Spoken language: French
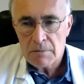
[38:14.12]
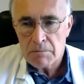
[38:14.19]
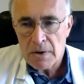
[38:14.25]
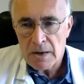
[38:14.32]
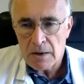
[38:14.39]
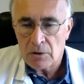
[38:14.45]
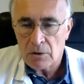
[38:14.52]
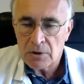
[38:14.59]

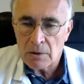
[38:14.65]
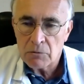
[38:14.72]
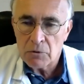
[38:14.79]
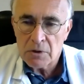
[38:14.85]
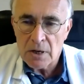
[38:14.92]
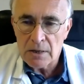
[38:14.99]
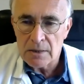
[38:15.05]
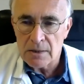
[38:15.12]
ben, en termes de
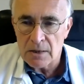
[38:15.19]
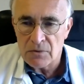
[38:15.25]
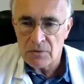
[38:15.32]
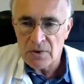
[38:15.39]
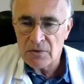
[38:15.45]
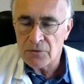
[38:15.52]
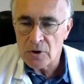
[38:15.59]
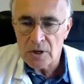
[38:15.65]
qualité de
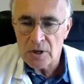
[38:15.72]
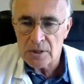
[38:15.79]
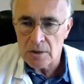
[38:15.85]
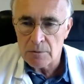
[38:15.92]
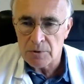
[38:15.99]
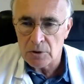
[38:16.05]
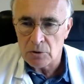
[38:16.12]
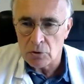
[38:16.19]
vie, il faut laisser
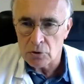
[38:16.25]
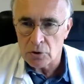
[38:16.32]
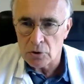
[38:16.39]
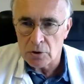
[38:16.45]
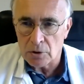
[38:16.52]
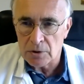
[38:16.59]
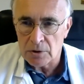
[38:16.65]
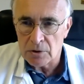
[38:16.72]
une petite dose de
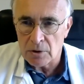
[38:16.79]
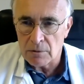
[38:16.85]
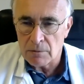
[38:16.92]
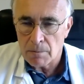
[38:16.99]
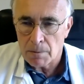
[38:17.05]
cortisone.